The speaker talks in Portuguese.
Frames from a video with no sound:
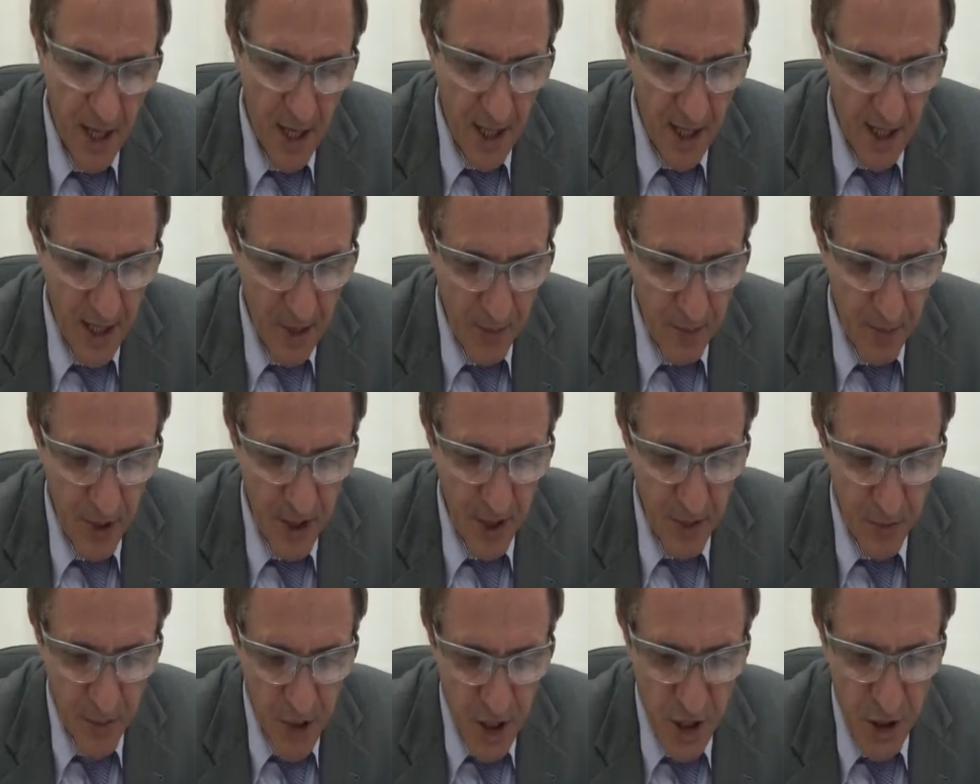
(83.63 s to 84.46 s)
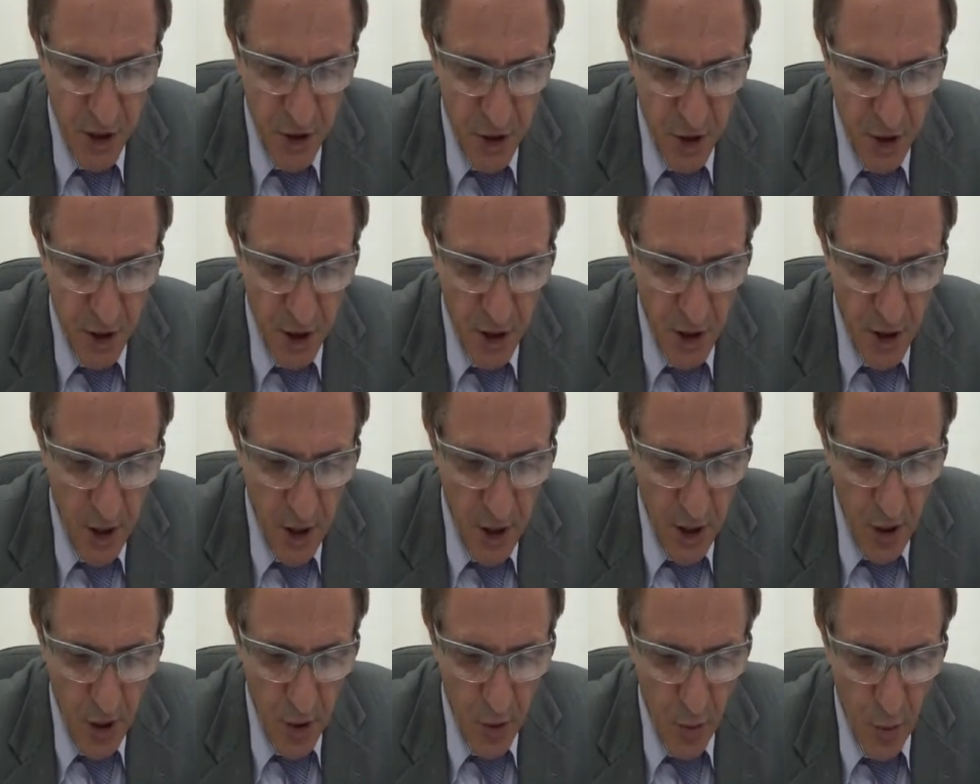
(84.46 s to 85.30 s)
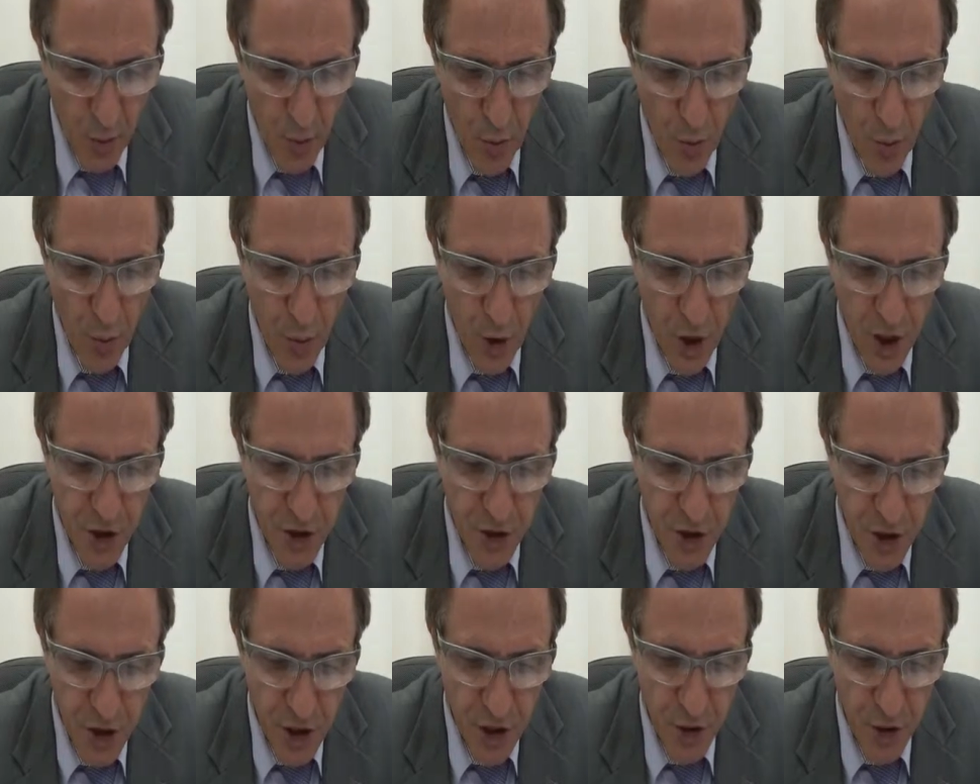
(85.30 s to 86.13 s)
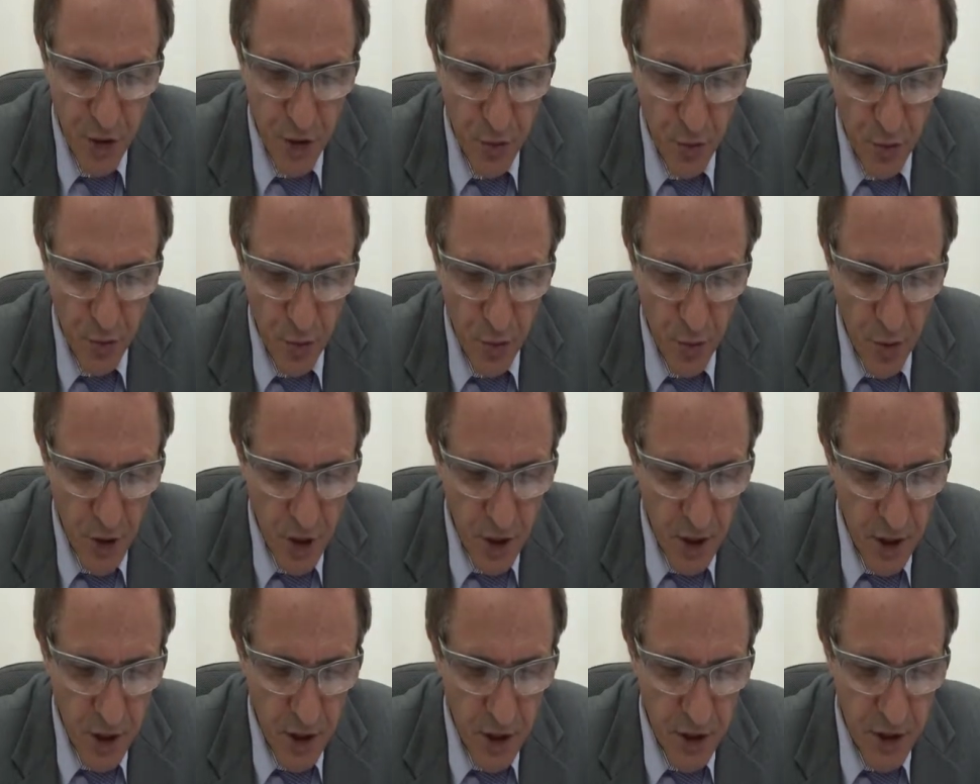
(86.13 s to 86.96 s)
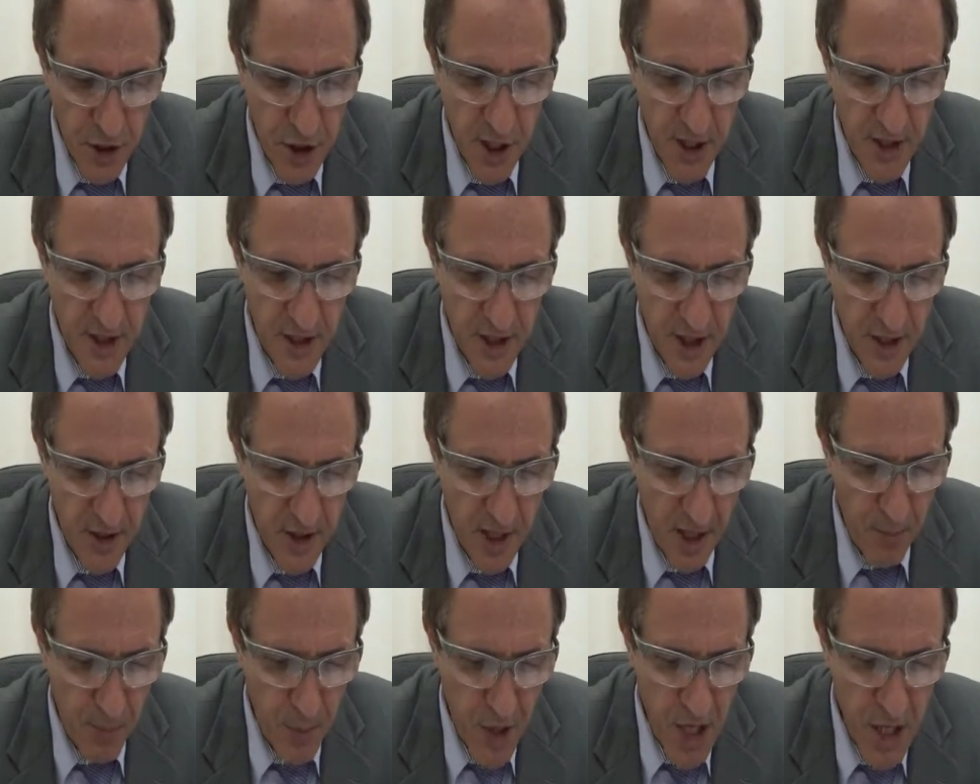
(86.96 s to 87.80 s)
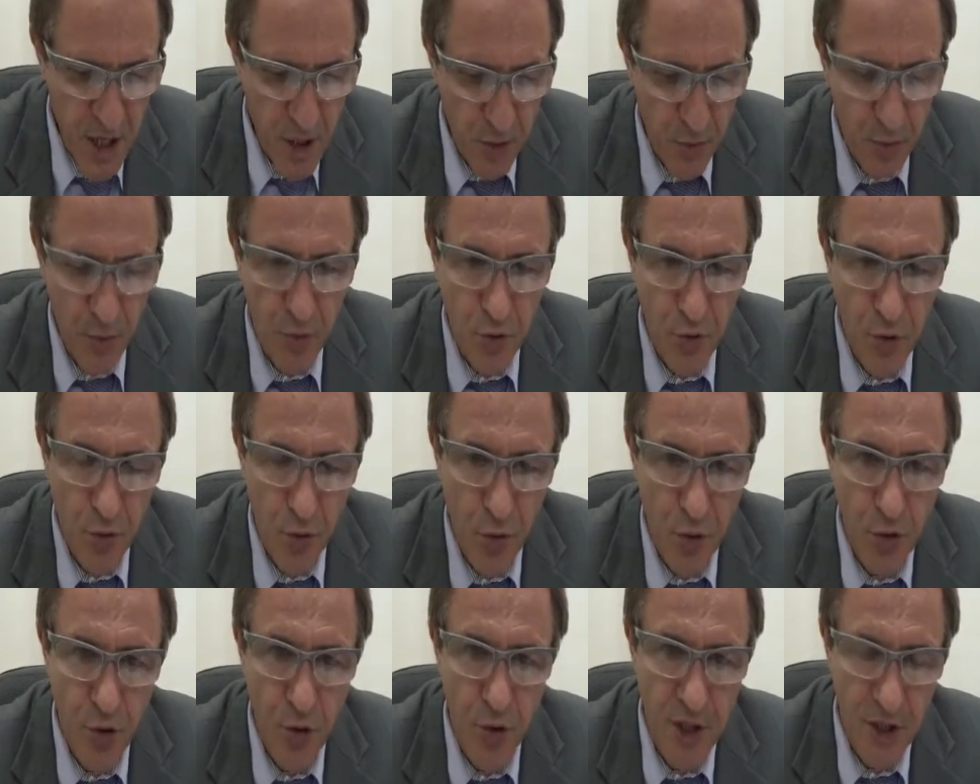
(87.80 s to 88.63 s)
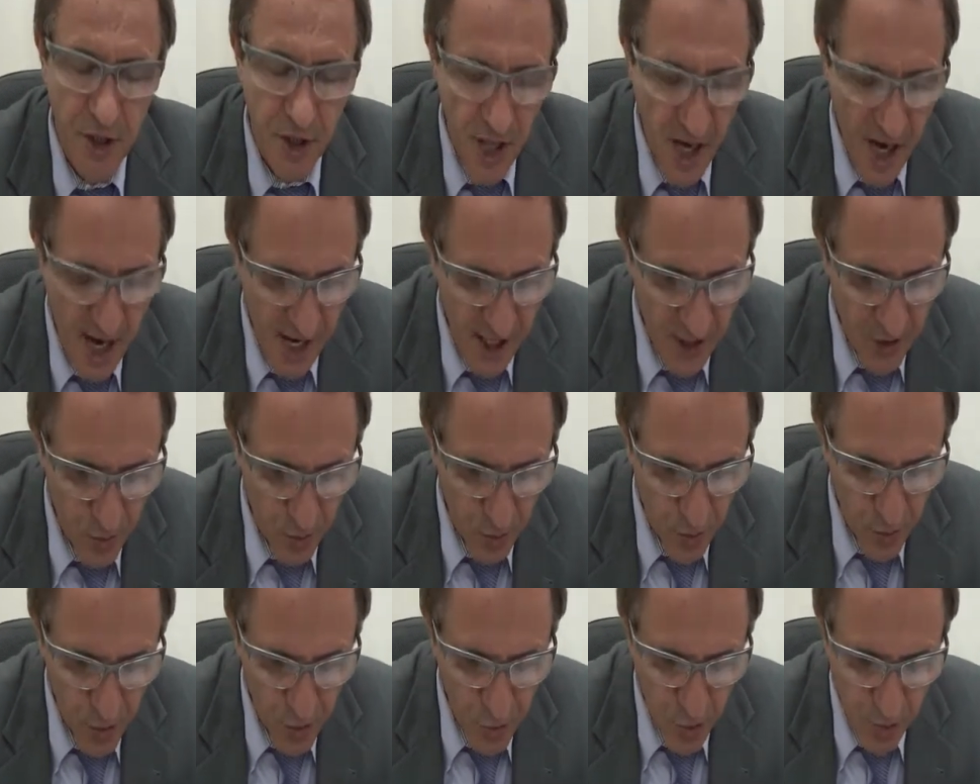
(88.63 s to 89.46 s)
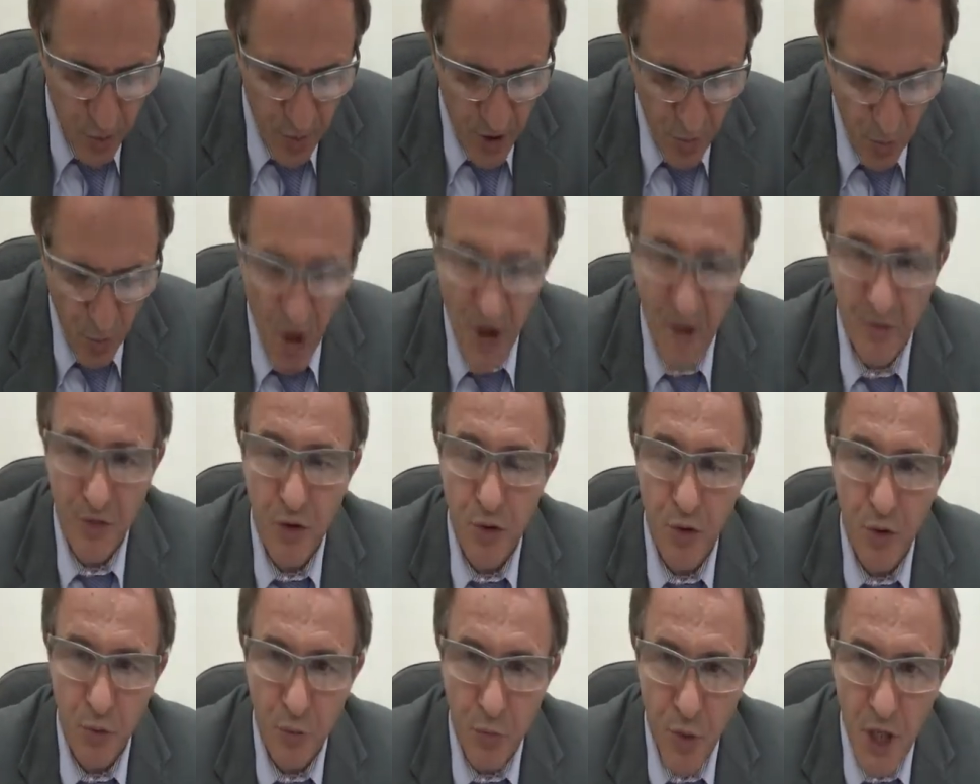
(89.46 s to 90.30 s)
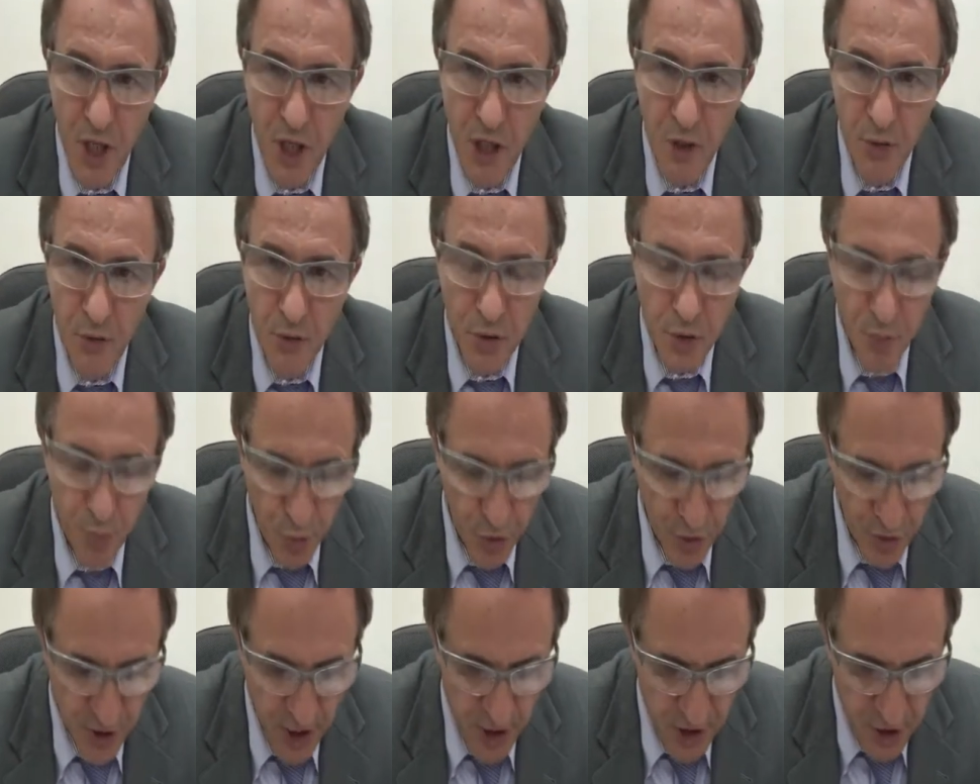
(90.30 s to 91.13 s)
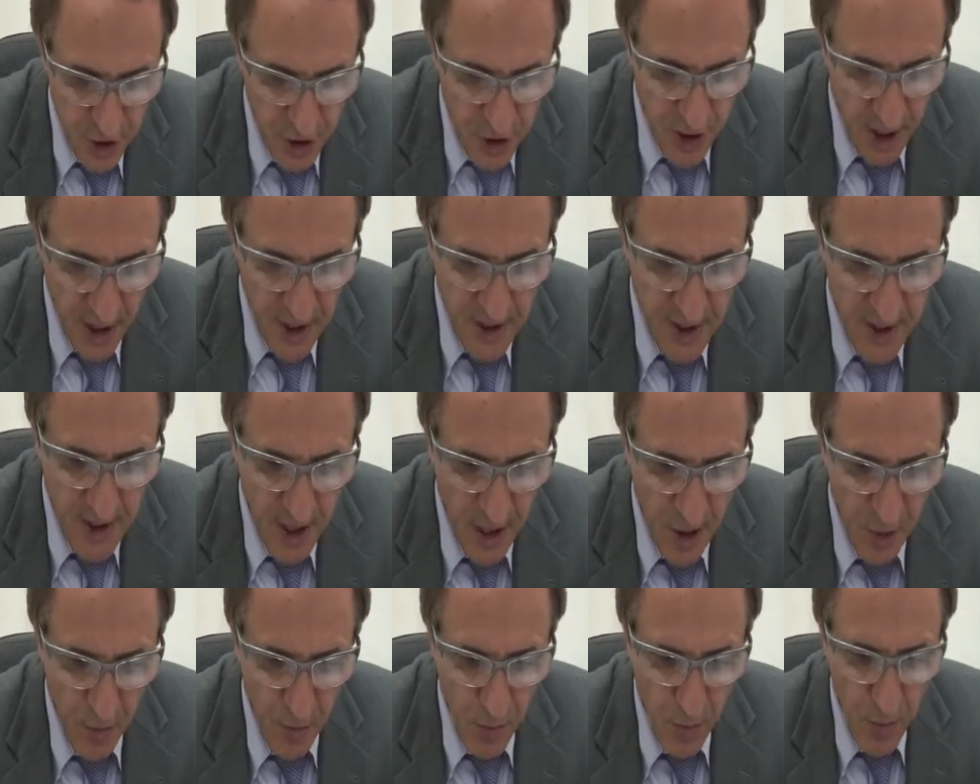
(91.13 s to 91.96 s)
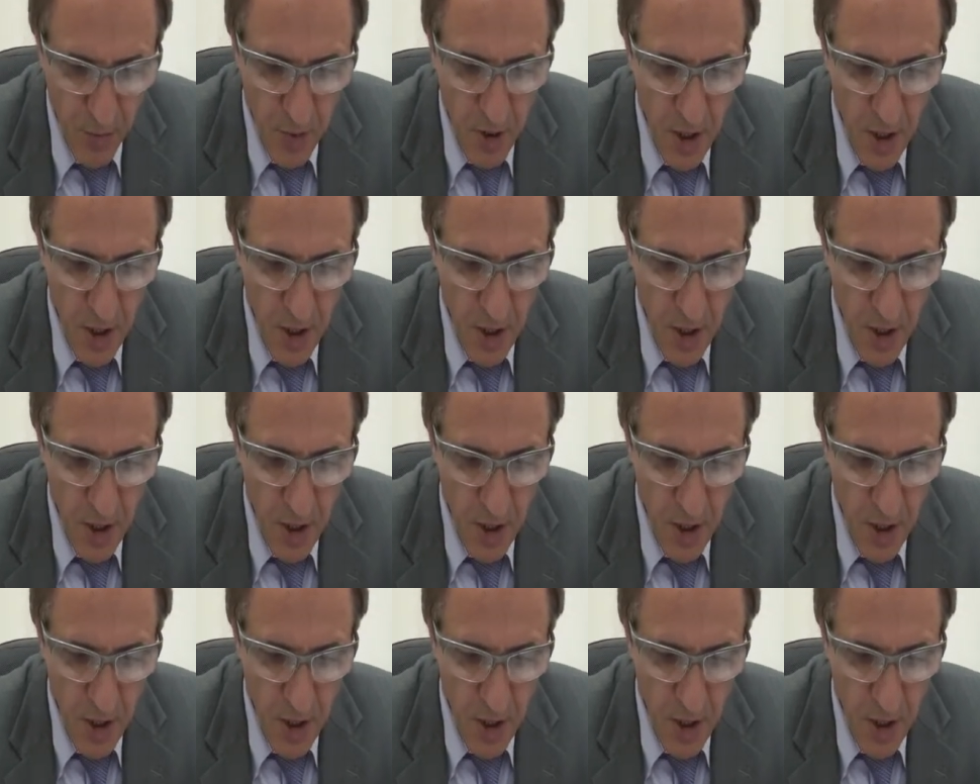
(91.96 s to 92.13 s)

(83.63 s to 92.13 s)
ela permite o registro de assentamentos consolidados sobre imóveis urbanos por destinação,